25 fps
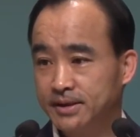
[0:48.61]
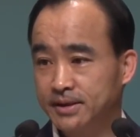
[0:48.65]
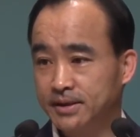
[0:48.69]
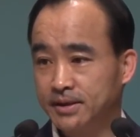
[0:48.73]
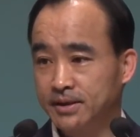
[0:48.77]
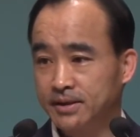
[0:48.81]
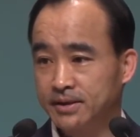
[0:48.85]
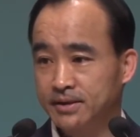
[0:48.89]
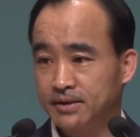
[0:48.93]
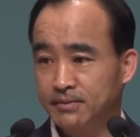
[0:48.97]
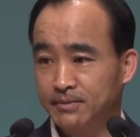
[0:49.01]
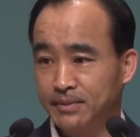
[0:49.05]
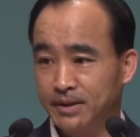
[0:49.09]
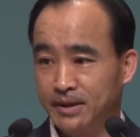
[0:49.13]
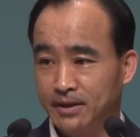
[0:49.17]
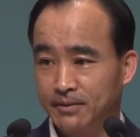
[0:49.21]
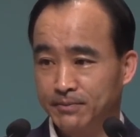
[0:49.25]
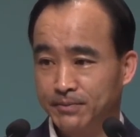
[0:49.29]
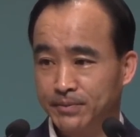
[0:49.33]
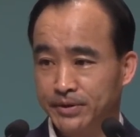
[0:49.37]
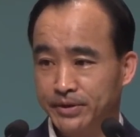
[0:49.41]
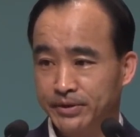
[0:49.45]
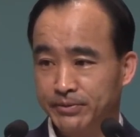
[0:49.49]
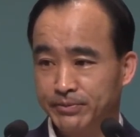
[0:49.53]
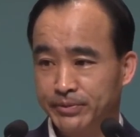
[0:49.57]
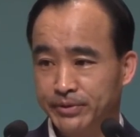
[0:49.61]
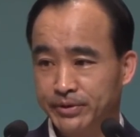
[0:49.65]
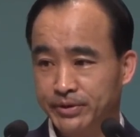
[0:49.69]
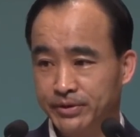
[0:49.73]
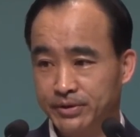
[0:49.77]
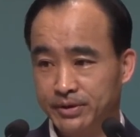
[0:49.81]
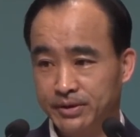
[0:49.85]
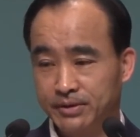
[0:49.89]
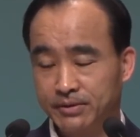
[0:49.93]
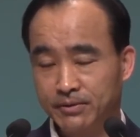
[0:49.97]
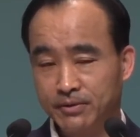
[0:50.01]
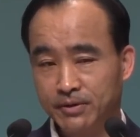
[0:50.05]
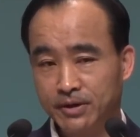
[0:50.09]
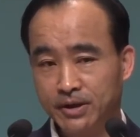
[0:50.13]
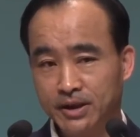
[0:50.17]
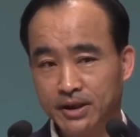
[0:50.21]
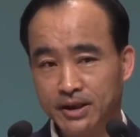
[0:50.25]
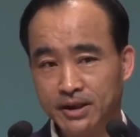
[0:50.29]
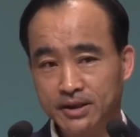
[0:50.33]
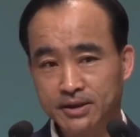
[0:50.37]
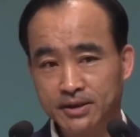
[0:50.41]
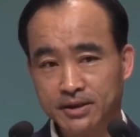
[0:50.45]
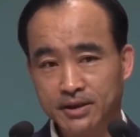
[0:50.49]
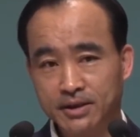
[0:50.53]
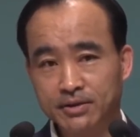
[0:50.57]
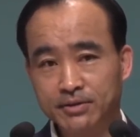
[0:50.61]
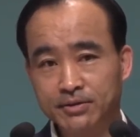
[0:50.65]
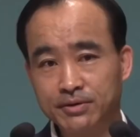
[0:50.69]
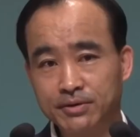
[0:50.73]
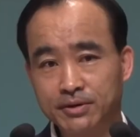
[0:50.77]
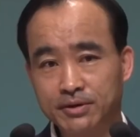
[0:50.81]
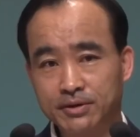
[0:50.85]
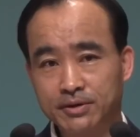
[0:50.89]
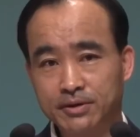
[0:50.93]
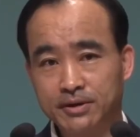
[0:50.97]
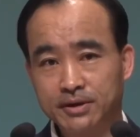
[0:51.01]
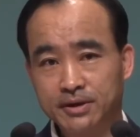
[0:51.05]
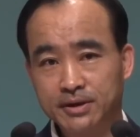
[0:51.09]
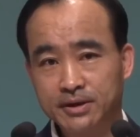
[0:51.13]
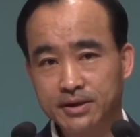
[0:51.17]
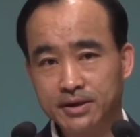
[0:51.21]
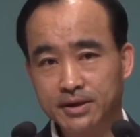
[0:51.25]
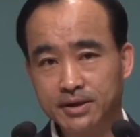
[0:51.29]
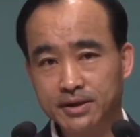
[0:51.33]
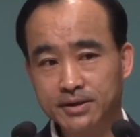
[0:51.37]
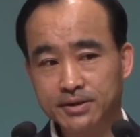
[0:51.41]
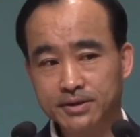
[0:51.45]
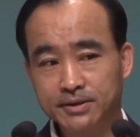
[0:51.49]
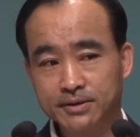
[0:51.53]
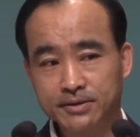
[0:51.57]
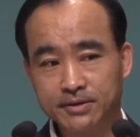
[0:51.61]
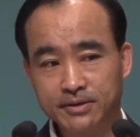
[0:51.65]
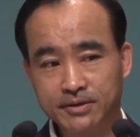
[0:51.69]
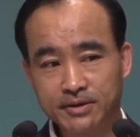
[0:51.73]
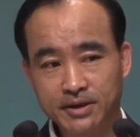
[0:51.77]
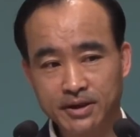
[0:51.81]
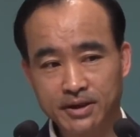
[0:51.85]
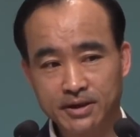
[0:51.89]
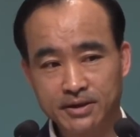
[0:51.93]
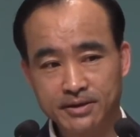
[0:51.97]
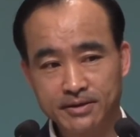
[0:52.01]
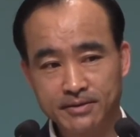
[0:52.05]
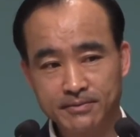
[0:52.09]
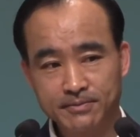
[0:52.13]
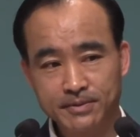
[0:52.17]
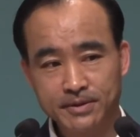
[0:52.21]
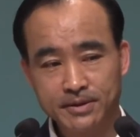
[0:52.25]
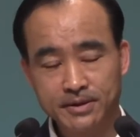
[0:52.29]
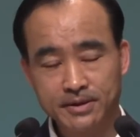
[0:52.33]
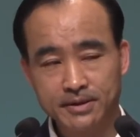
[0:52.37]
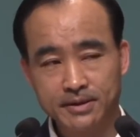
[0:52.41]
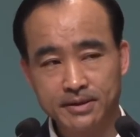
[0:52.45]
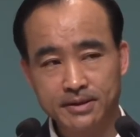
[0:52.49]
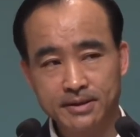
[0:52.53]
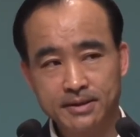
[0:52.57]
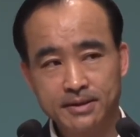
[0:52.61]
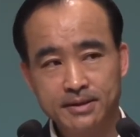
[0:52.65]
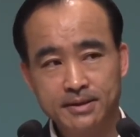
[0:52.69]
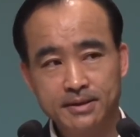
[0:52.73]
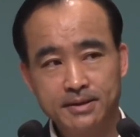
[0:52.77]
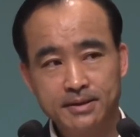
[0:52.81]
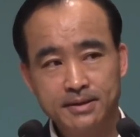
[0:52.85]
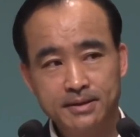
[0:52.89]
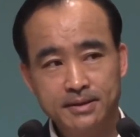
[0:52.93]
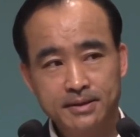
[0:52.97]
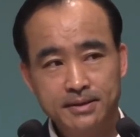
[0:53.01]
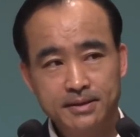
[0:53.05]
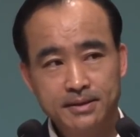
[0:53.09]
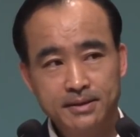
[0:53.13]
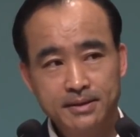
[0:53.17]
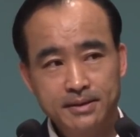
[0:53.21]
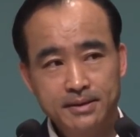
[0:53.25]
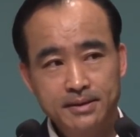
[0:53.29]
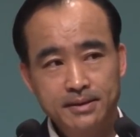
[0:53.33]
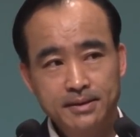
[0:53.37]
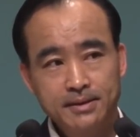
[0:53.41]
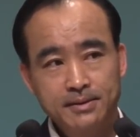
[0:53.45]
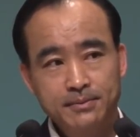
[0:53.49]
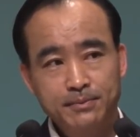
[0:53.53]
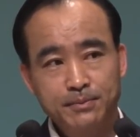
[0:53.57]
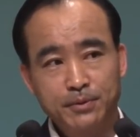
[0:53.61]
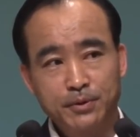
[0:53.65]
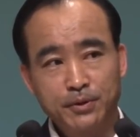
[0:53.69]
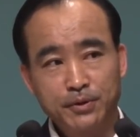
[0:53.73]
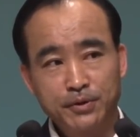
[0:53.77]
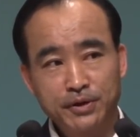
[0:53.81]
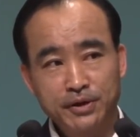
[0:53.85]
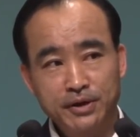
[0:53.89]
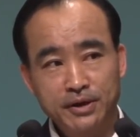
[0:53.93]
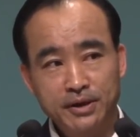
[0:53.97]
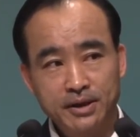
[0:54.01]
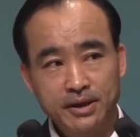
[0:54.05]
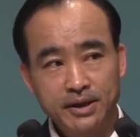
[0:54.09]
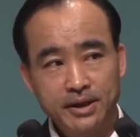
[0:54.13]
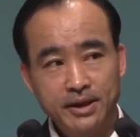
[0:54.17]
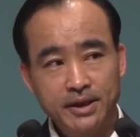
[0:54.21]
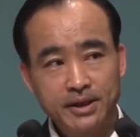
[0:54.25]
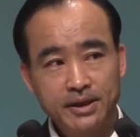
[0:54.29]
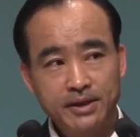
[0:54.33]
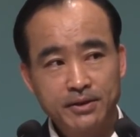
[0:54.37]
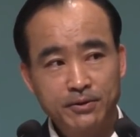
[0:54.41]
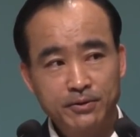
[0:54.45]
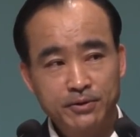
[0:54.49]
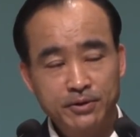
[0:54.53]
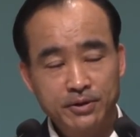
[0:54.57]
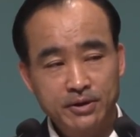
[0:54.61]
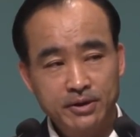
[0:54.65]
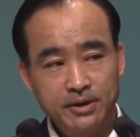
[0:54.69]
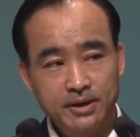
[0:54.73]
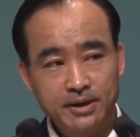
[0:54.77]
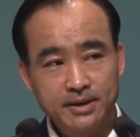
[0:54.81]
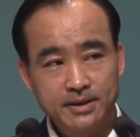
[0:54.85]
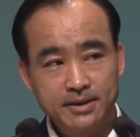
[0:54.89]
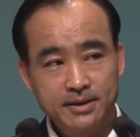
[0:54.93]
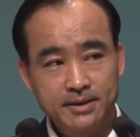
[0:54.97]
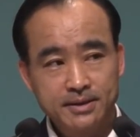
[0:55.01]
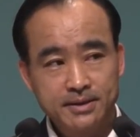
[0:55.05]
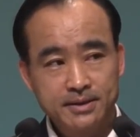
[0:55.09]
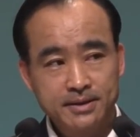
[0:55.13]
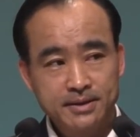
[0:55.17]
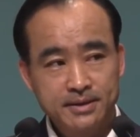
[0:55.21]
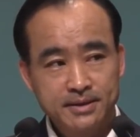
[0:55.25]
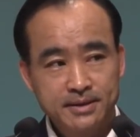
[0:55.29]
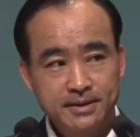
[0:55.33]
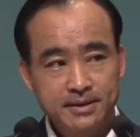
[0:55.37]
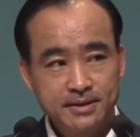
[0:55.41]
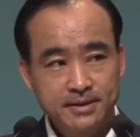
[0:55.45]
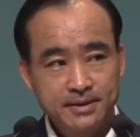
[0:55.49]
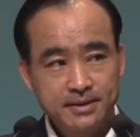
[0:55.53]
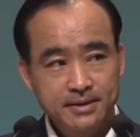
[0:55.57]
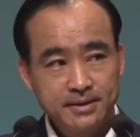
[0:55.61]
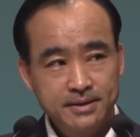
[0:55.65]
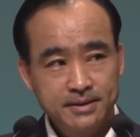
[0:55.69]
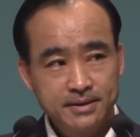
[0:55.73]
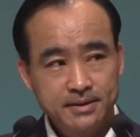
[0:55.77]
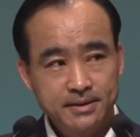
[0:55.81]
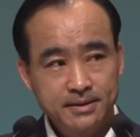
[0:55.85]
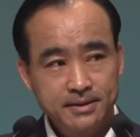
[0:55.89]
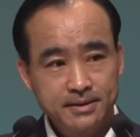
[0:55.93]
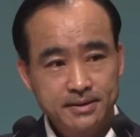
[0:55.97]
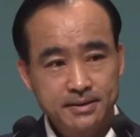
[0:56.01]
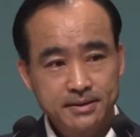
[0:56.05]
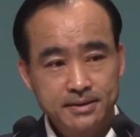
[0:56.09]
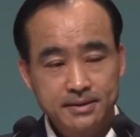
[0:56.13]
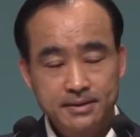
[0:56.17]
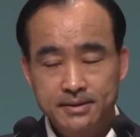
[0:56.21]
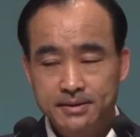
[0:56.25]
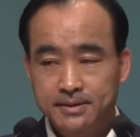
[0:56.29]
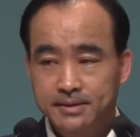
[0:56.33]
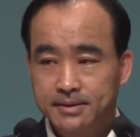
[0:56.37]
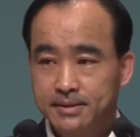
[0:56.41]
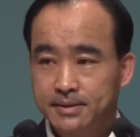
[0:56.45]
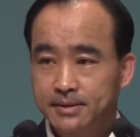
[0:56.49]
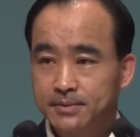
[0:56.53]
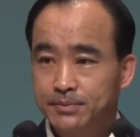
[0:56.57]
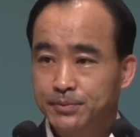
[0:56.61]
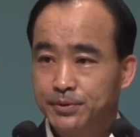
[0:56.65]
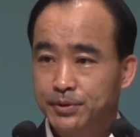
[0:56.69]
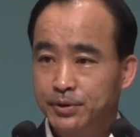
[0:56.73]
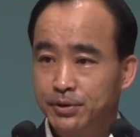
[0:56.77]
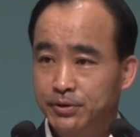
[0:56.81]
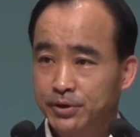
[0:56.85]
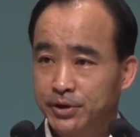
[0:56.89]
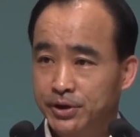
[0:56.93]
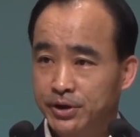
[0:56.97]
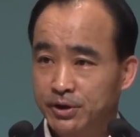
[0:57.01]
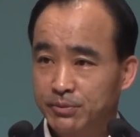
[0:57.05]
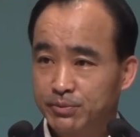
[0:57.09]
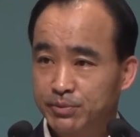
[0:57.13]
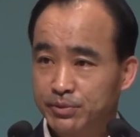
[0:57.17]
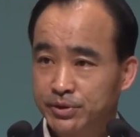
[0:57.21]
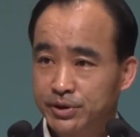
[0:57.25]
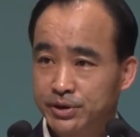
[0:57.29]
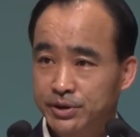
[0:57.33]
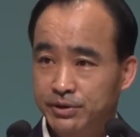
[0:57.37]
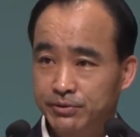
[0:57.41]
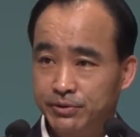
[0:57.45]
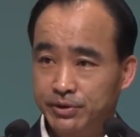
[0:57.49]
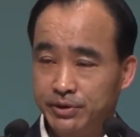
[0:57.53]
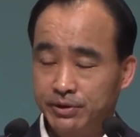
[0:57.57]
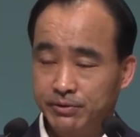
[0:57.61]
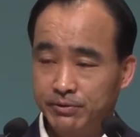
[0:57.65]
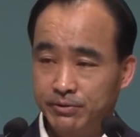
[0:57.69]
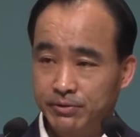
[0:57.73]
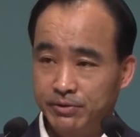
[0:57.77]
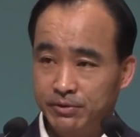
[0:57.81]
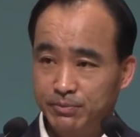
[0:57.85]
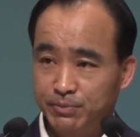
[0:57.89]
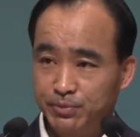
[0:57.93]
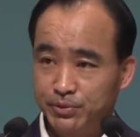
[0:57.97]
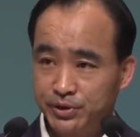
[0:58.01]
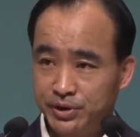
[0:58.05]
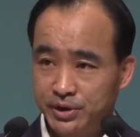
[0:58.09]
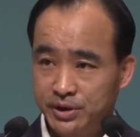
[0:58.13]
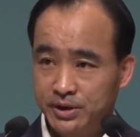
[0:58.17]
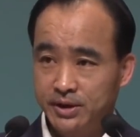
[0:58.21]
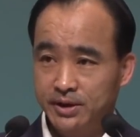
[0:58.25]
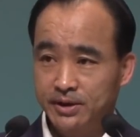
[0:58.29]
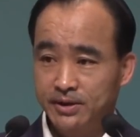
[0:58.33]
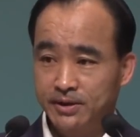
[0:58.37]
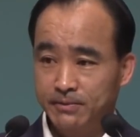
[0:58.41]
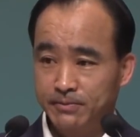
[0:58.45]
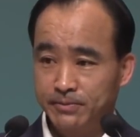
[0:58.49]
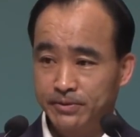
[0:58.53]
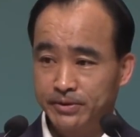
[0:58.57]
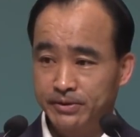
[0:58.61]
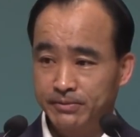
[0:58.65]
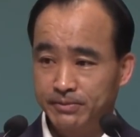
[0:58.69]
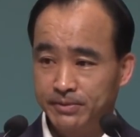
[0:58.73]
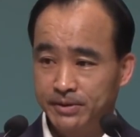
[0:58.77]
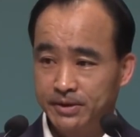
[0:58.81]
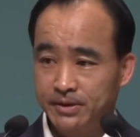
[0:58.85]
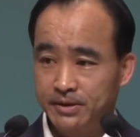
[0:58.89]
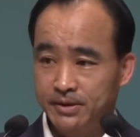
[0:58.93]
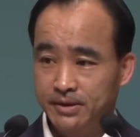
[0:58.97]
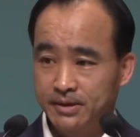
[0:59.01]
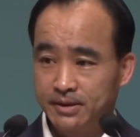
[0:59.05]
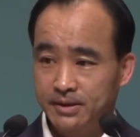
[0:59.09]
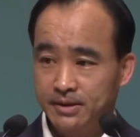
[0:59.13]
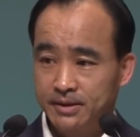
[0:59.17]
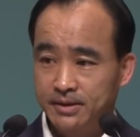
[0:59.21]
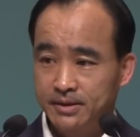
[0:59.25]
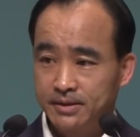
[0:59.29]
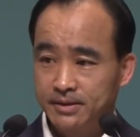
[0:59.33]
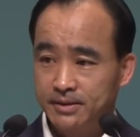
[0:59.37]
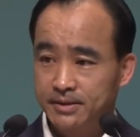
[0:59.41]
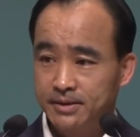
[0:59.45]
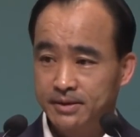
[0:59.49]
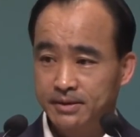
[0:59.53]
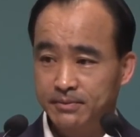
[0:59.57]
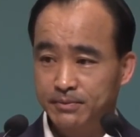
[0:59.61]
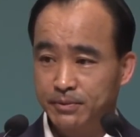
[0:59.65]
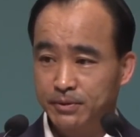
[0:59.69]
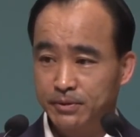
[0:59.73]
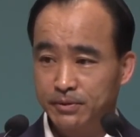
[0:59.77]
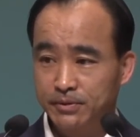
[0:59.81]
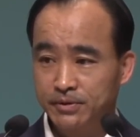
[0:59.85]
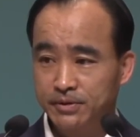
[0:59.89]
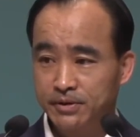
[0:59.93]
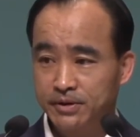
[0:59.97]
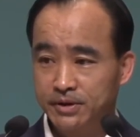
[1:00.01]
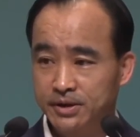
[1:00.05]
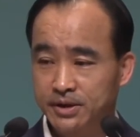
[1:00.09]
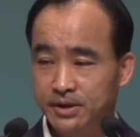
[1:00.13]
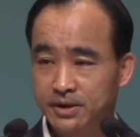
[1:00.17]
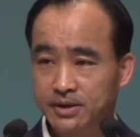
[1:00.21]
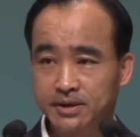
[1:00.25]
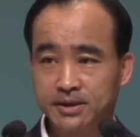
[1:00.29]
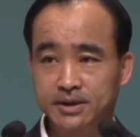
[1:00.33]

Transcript: 거기서 막아버리면 올라가질 않고 거기서 통과가 되면 본 회의로 들어가서 어, 표결에 붙이고 되고 그 붙이게 돼버리면 이제 모든 것이